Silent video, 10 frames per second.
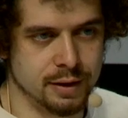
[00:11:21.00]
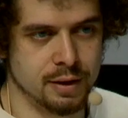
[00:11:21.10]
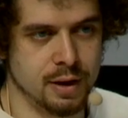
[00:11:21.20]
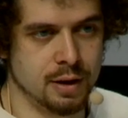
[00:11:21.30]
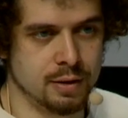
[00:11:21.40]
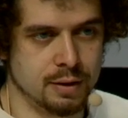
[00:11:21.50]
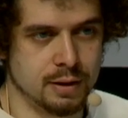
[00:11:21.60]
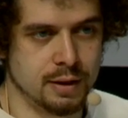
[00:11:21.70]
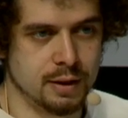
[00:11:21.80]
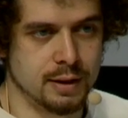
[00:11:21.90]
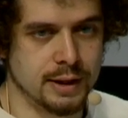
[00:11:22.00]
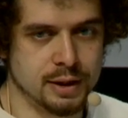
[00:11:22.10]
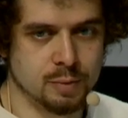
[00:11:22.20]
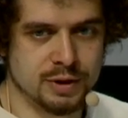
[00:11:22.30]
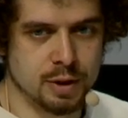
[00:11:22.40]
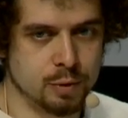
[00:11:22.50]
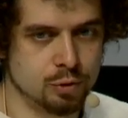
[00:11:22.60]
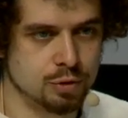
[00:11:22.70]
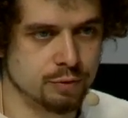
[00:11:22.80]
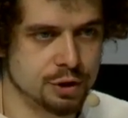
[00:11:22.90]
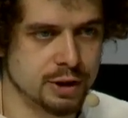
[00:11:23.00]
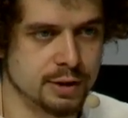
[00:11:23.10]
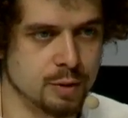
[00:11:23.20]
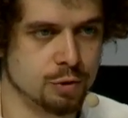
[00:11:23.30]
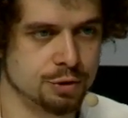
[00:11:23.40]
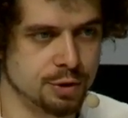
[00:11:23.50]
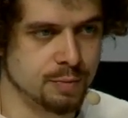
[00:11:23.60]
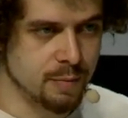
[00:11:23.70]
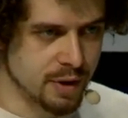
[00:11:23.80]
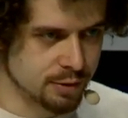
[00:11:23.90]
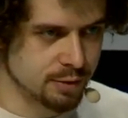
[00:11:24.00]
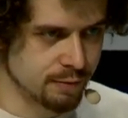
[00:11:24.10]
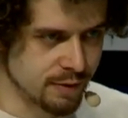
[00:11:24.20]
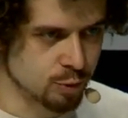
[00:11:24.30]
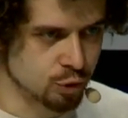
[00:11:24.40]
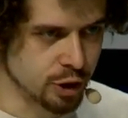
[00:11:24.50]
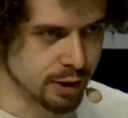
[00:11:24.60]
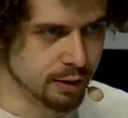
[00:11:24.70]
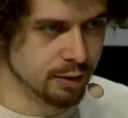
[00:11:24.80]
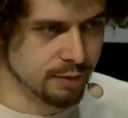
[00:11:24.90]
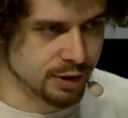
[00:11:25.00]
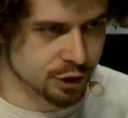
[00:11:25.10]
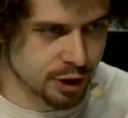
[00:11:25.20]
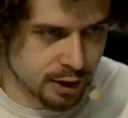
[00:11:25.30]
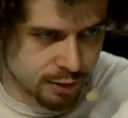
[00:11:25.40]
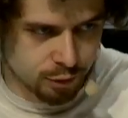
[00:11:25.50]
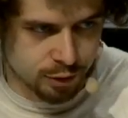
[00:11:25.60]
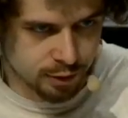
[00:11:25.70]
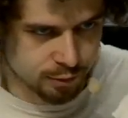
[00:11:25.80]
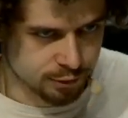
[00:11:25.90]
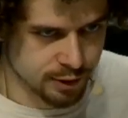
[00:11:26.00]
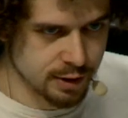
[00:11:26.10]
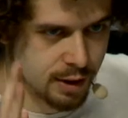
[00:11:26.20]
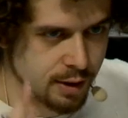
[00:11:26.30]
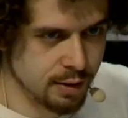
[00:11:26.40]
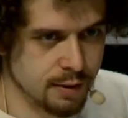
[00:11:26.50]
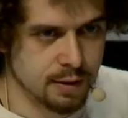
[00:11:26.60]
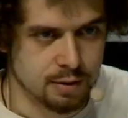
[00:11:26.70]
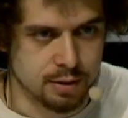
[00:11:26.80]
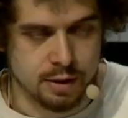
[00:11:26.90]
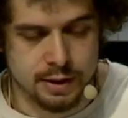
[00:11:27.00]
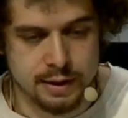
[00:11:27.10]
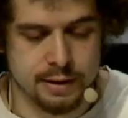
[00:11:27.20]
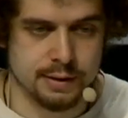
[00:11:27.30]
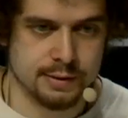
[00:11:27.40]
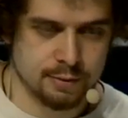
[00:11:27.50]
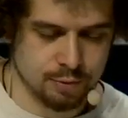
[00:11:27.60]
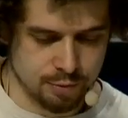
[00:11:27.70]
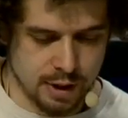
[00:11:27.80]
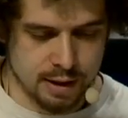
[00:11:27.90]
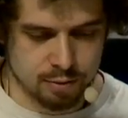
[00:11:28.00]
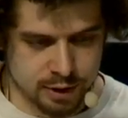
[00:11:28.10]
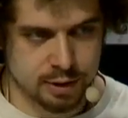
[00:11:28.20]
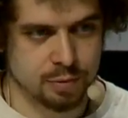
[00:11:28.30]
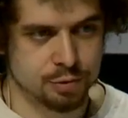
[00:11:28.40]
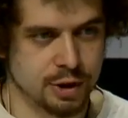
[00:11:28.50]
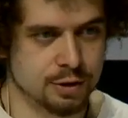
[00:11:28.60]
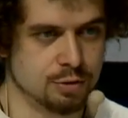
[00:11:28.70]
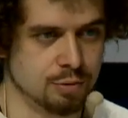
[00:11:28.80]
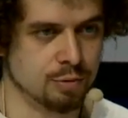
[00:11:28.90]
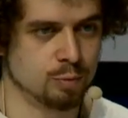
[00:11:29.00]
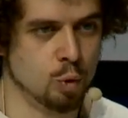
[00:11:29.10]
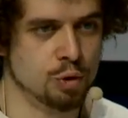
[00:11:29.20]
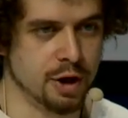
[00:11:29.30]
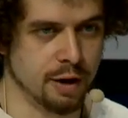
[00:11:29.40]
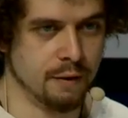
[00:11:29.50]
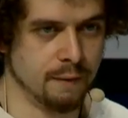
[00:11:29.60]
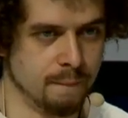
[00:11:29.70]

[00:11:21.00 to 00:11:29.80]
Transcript: да, э, они так быстро бегут, что вы часто не можете поймать фазу шага. Фаза шага, вот она, то есть, да, и, ну, а вот это получается, что культя.